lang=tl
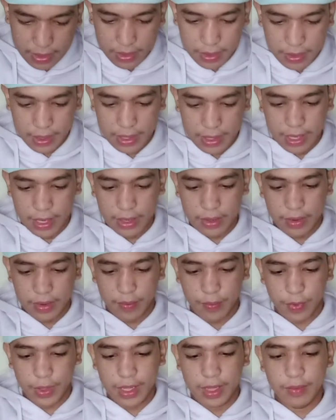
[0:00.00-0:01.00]
Ayan o. Oh.
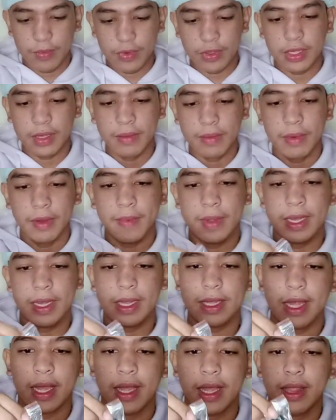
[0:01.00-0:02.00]
Pwede mo siyang
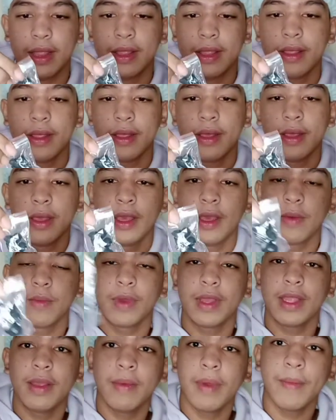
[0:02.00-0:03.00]
mapalitan.
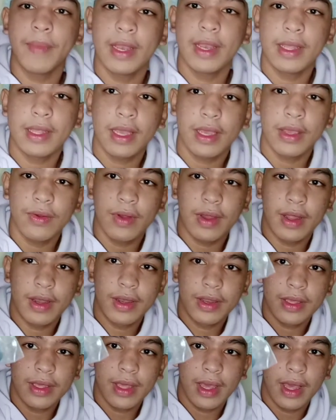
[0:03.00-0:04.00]
Pwede mo palitan yung
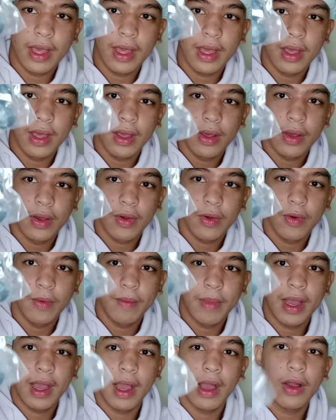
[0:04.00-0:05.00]
ano niya.
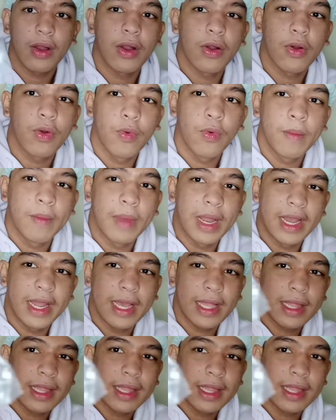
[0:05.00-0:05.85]
Kumbaga, kung maliit